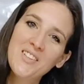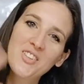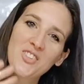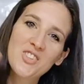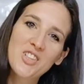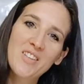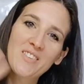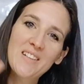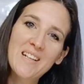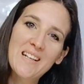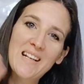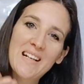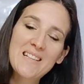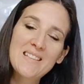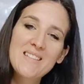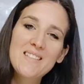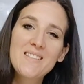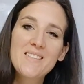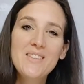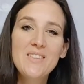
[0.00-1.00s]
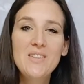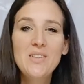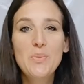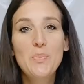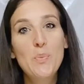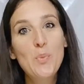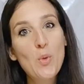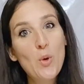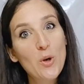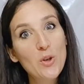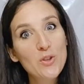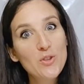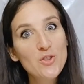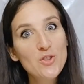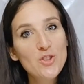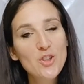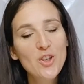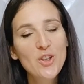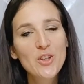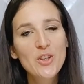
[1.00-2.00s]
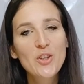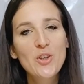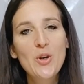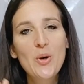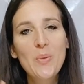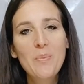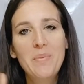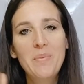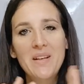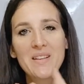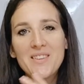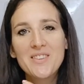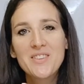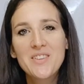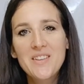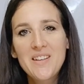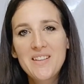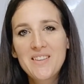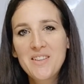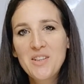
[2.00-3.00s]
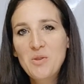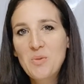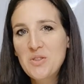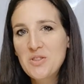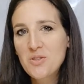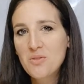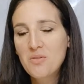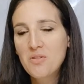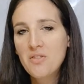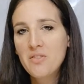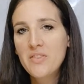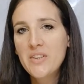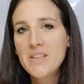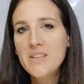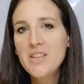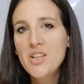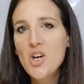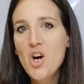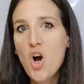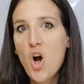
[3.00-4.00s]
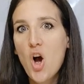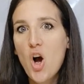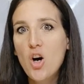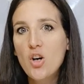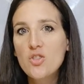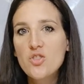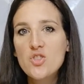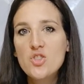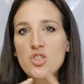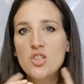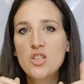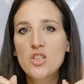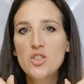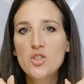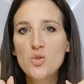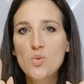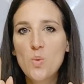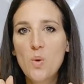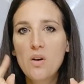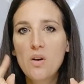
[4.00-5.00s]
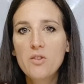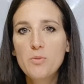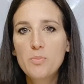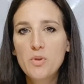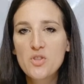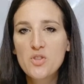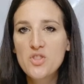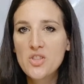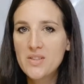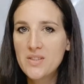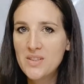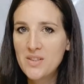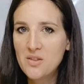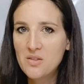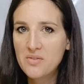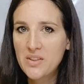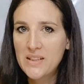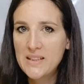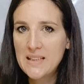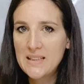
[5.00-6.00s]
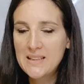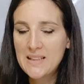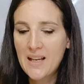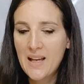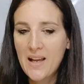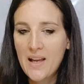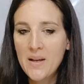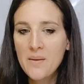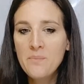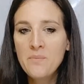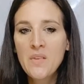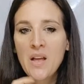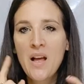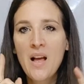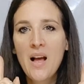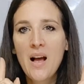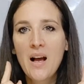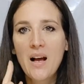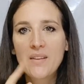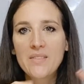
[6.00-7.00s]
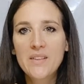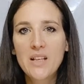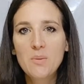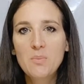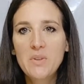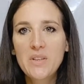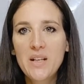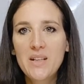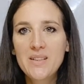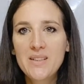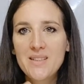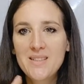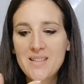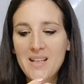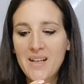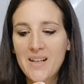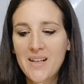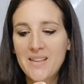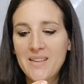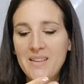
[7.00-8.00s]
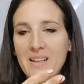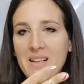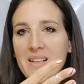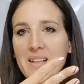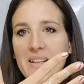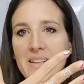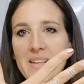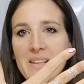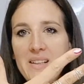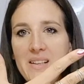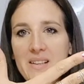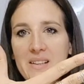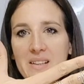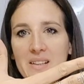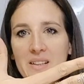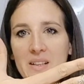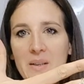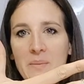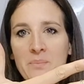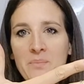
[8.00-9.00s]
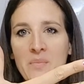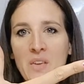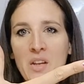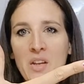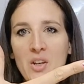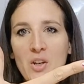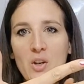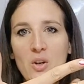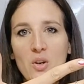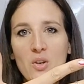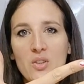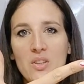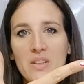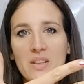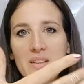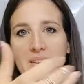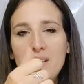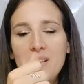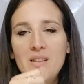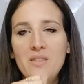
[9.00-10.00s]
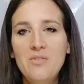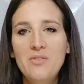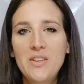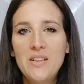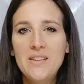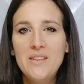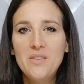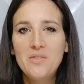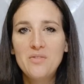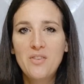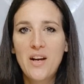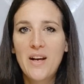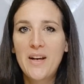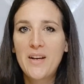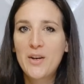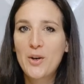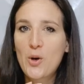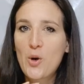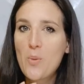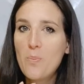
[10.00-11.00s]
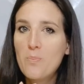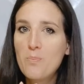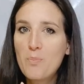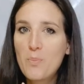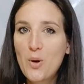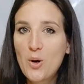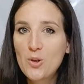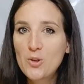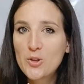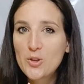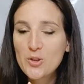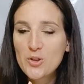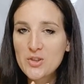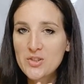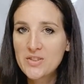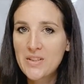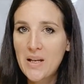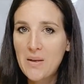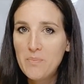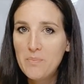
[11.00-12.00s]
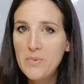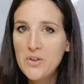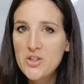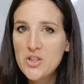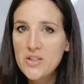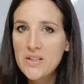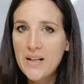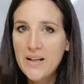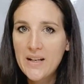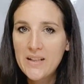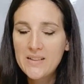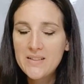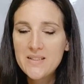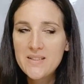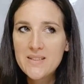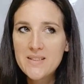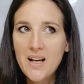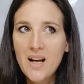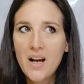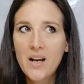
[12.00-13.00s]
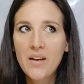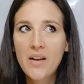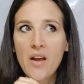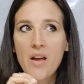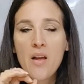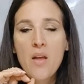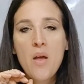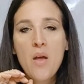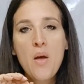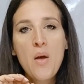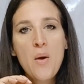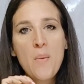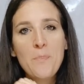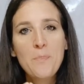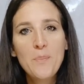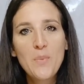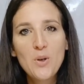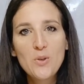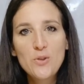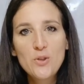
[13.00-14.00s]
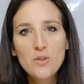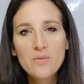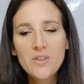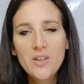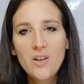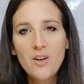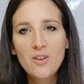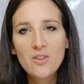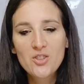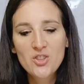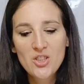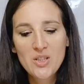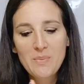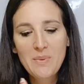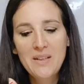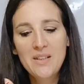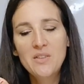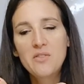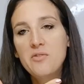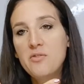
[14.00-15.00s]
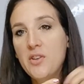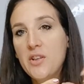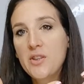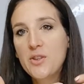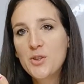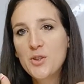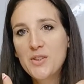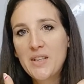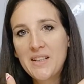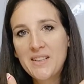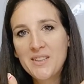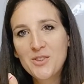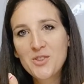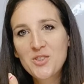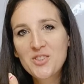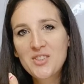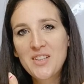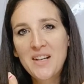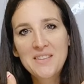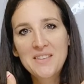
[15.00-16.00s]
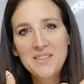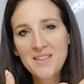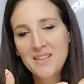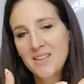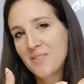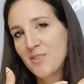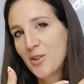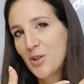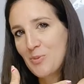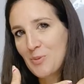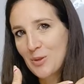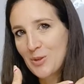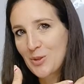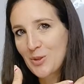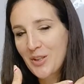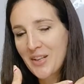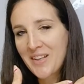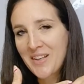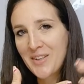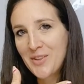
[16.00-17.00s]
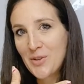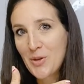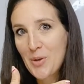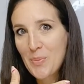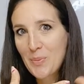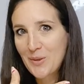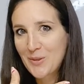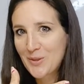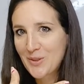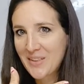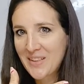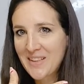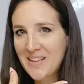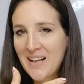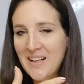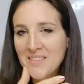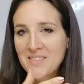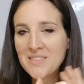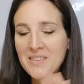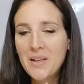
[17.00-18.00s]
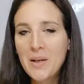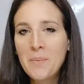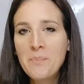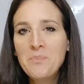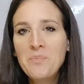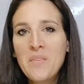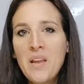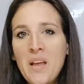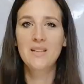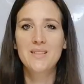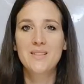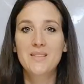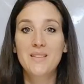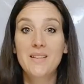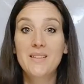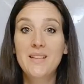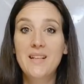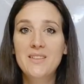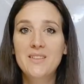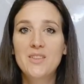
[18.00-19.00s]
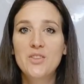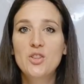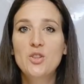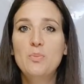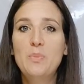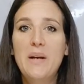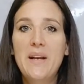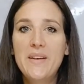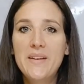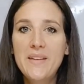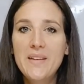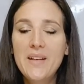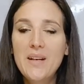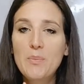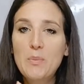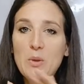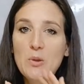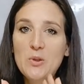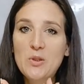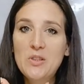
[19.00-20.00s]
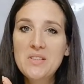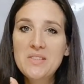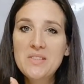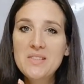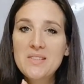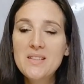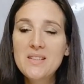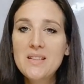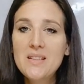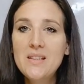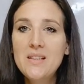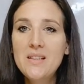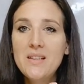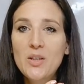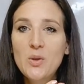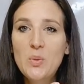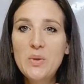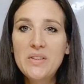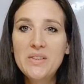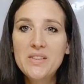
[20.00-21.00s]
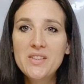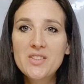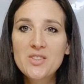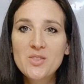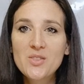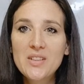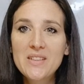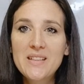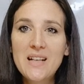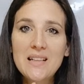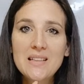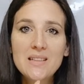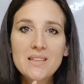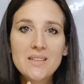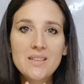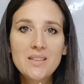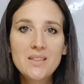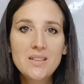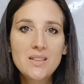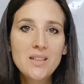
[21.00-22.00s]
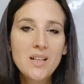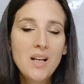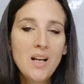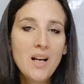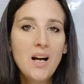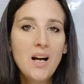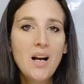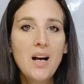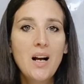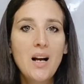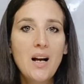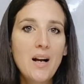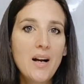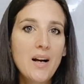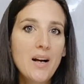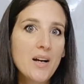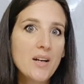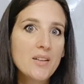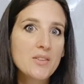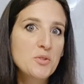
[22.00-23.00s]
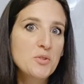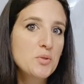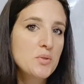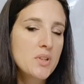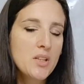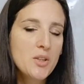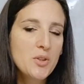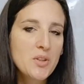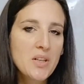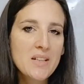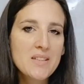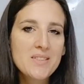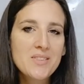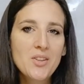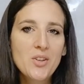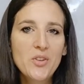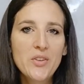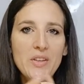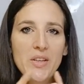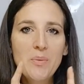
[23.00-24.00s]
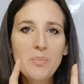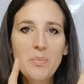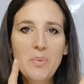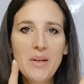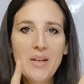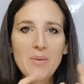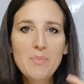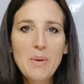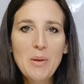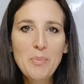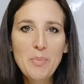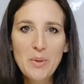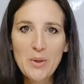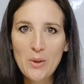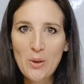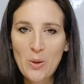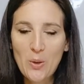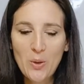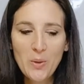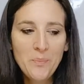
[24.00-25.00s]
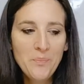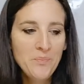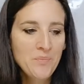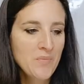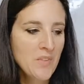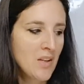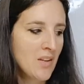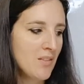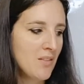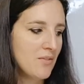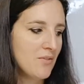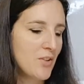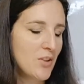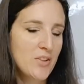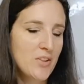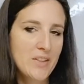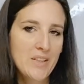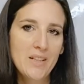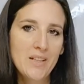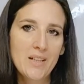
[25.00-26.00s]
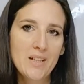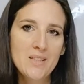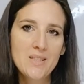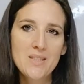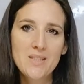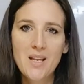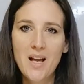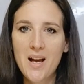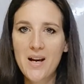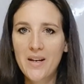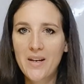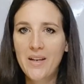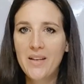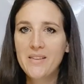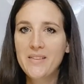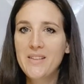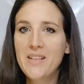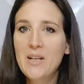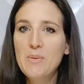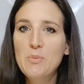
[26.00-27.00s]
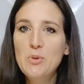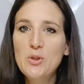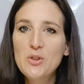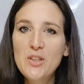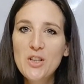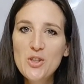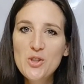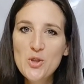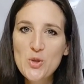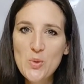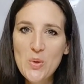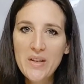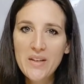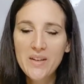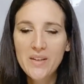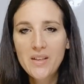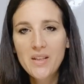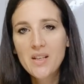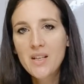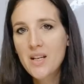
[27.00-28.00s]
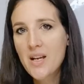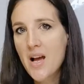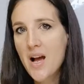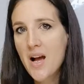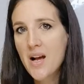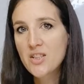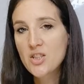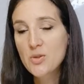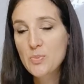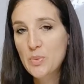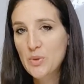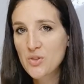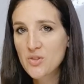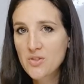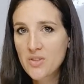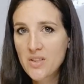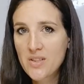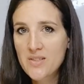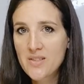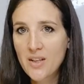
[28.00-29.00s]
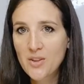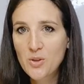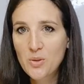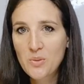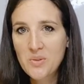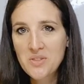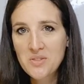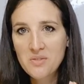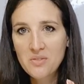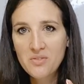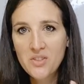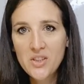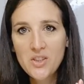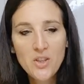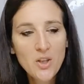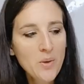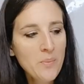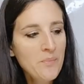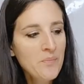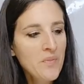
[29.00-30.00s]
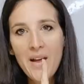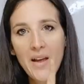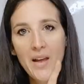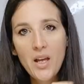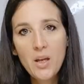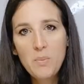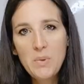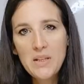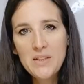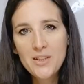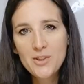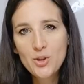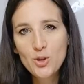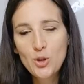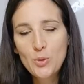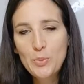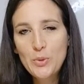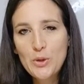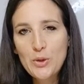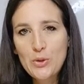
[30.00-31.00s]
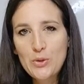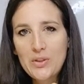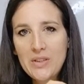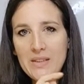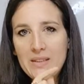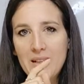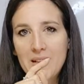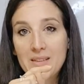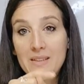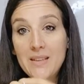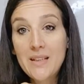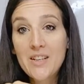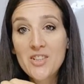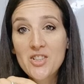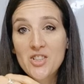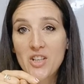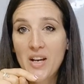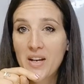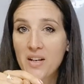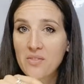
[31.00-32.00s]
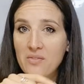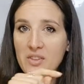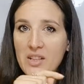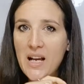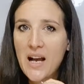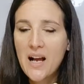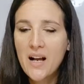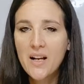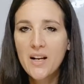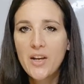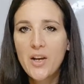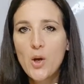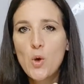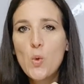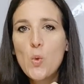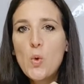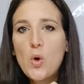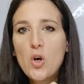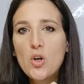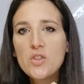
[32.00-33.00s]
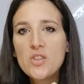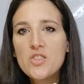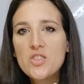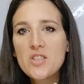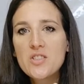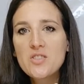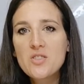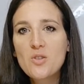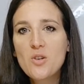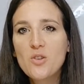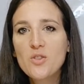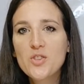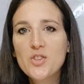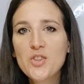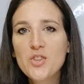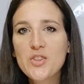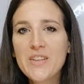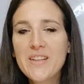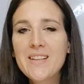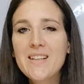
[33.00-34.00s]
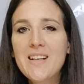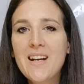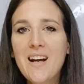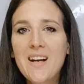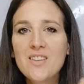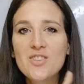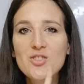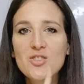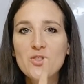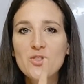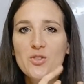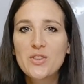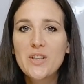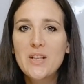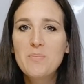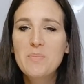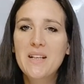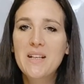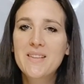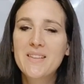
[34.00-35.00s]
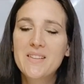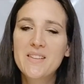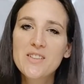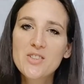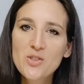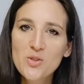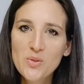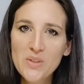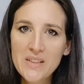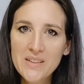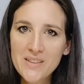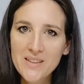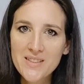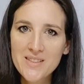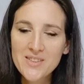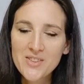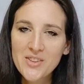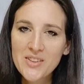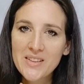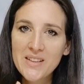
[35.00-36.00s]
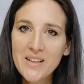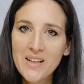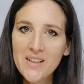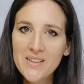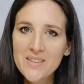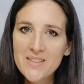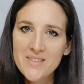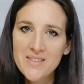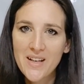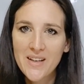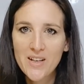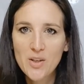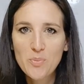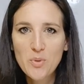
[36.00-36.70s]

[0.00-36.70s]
Ciao ragazzi, buongiorno, bentornati in questo nuovo video. Oggi nuovo progettino fai da te. Andiamo a realizzare degli anellini con il fil di ferro, molto semplici da realizzare, molto veloci, ma l'effetto da indossati è davvero molto carino e molto elegante. Si adattano bene a molti stili e quindi sono adatti a tutte le occasioni. Prima però voglio ringraziare Diamoda Jewelry che ha sponsorizzato questo video e mi ha dato l'opportunità di lasciarvi anche un codice sconto nel caso non abbiate nessuna intenzione di realizzare il